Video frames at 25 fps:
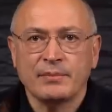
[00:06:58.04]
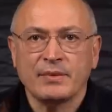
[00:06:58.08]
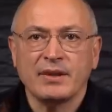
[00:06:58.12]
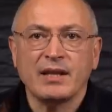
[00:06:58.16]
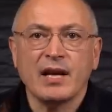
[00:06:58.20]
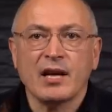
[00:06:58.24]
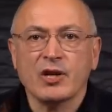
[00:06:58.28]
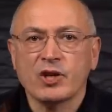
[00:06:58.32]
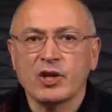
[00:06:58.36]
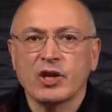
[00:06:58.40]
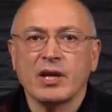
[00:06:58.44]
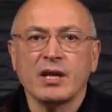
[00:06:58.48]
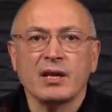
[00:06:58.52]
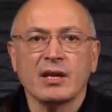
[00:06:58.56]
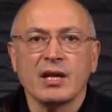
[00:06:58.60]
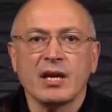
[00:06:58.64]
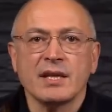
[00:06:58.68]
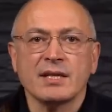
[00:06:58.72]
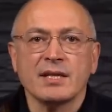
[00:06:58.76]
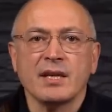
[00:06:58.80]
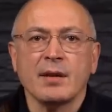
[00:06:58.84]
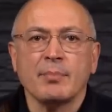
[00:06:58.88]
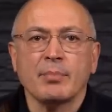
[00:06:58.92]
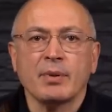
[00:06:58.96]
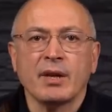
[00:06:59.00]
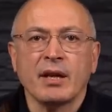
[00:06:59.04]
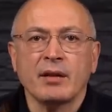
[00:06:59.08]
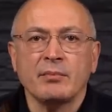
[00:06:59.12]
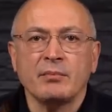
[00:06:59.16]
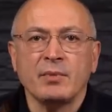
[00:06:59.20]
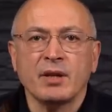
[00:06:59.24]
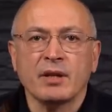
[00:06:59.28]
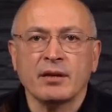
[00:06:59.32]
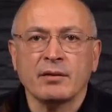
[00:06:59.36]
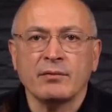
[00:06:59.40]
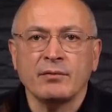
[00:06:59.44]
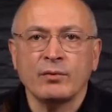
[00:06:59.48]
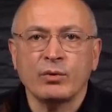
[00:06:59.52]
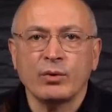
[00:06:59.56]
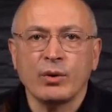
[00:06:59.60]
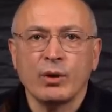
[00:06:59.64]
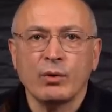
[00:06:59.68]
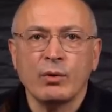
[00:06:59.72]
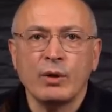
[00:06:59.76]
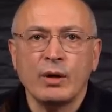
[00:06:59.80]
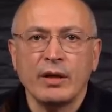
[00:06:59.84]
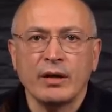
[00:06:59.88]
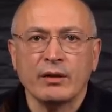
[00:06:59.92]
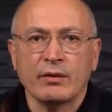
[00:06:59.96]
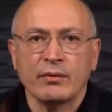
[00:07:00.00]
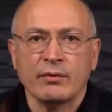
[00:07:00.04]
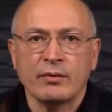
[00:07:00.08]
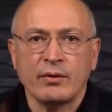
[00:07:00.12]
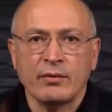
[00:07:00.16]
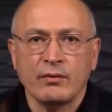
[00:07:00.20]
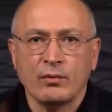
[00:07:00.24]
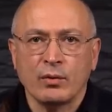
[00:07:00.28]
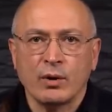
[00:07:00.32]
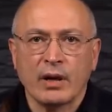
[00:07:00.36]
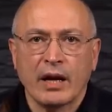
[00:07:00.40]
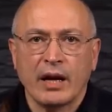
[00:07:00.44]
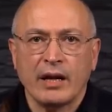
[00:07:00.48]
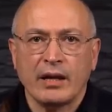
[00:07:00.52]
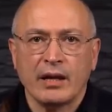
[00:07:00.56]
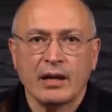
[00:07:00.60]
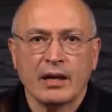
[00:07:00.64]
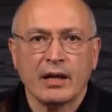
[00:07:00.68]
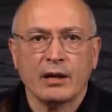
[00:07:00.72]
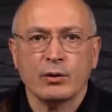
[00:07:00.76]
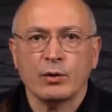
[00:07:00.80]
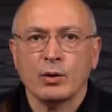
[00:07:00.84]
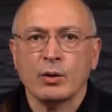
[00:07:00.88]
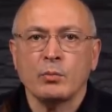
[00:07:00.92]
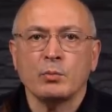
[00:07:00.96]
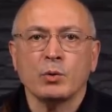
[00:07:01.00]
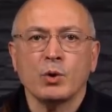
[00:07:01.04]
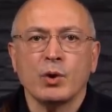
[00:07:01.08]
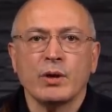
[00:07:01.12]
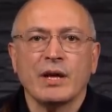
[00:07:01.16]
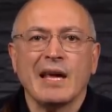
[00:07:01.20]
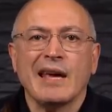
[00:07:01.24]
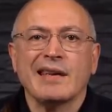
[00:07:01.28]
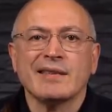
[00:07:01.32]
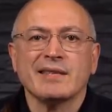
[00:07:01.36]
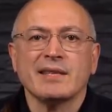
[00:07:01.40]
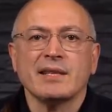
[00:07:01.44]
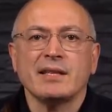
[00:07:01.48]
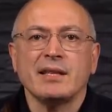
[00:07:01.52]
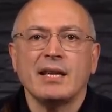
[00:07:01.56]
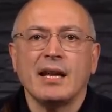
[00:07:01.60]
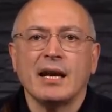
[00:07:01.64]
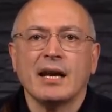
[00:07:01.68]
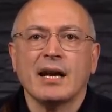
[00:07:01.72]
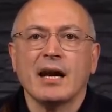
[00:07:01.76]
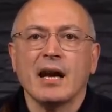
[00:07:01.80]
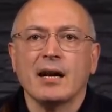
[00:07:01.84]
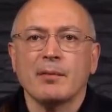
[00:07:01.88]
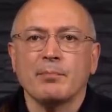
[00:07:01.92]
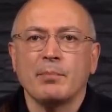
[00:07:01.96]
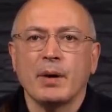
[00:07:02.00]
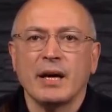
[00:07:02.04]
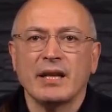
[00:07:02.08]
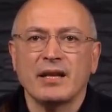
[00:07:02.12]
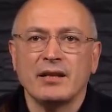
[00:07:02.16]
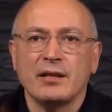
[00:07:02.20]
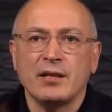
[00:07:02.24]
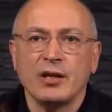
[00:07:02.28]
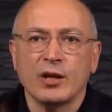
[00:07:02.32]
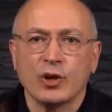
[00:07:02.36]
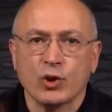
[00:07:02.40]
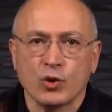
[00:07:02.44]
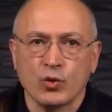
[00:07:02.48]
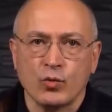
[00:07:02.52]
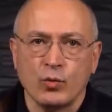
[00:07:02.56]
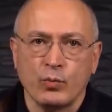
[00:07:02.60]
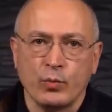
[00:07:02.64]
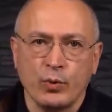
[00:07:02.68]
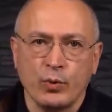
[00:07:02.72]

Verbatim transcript: даже китайский план мирного урегулирования в Украине, который многие оценили как поддержку